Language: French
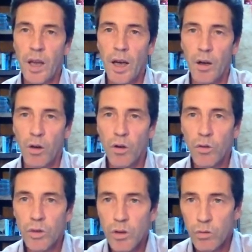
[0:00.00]
Alors,
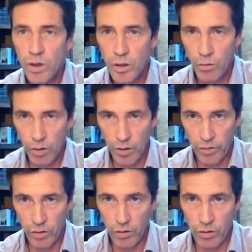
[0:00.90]
lorsqu'on étudie une
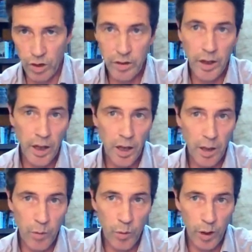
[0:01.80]
œuvre littéraire,
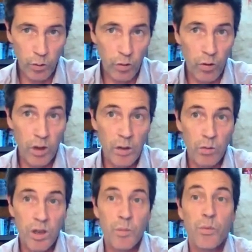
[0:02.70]
la plupart du temps, on
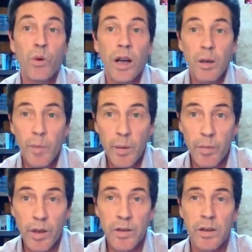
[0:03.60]
l'étudie pour
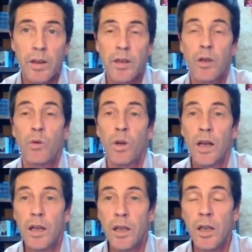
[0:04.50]
elle-même, c'est-à-dire qu'on
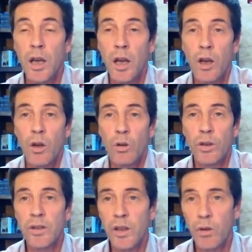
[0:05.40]
la lit,
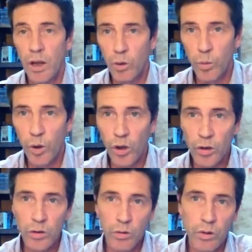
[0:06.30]
on essaye de la
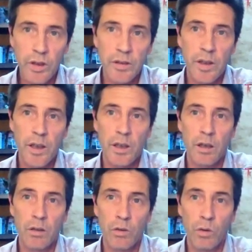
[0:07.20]
comprendre, on essaye
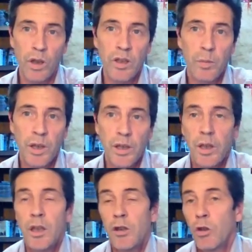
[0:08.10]
euh, de
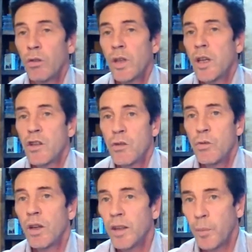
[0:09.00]
l'expliquer, d'en dégager
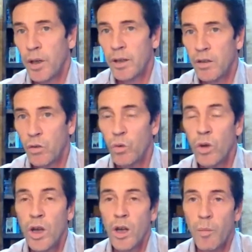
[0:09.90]
une
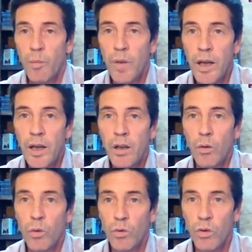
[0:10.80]
interprétation, mais
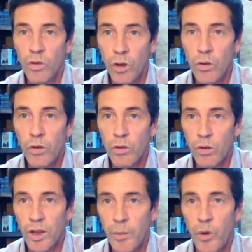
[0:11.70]
on se centre,
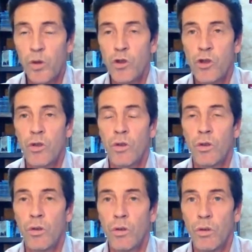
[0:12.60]
notre approche
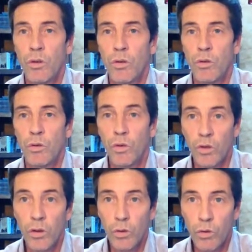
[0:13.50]
euh, se
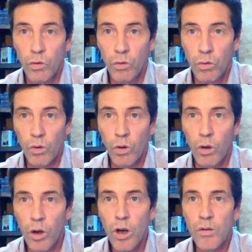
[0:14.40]
centre sur
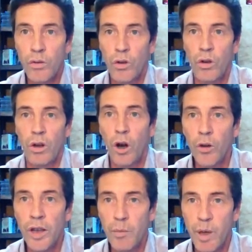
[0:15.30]
l'œuvre
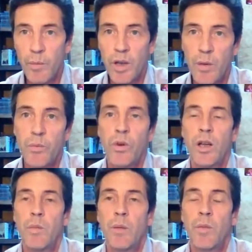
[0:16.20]
en elle-même et
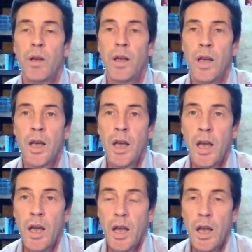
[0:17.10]
pour elle-même.
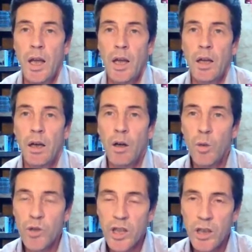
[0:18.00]

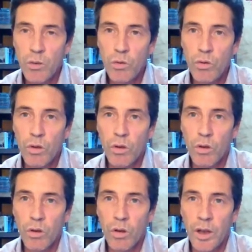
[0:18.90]
L'objet d'étude,
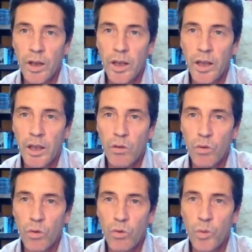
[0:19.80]
euh, les
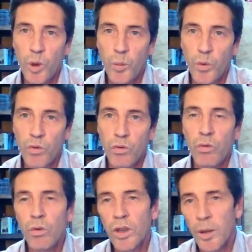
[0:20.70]
réécritures, nous propose
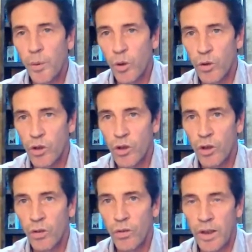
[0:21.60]
une autre approche,
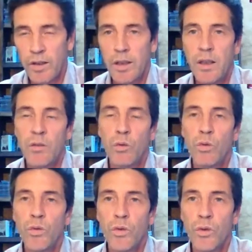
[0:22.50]
en fait. Il se
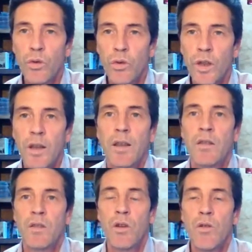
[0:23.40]
trouve que
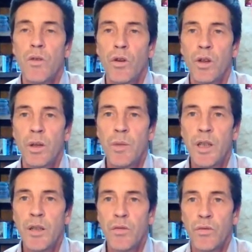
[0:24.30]
certaines œuvres eh
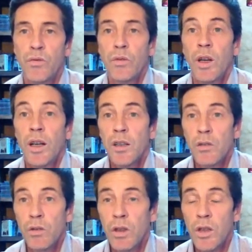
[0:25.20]
bien, font
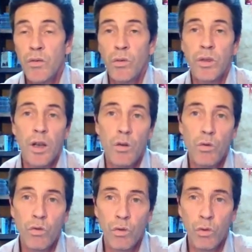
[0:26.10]
résonner, font
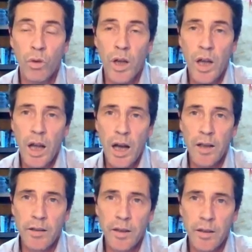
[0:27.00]
allusion
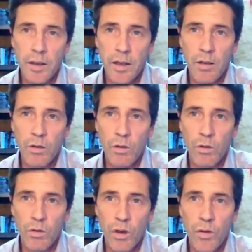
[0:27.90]
à certaines
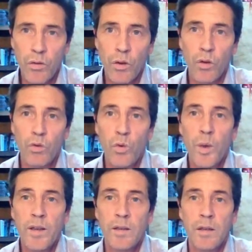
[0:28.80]
œuvres du
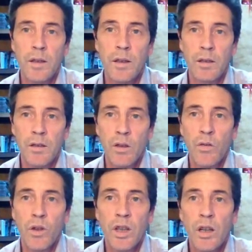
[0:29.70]
passé, des
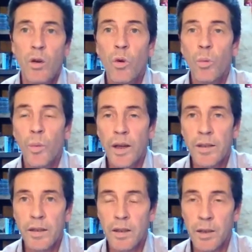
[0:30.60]
œuvres qui l'ont
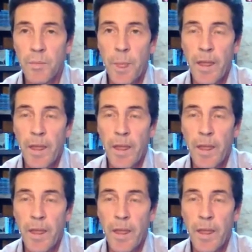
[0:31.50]
précédée.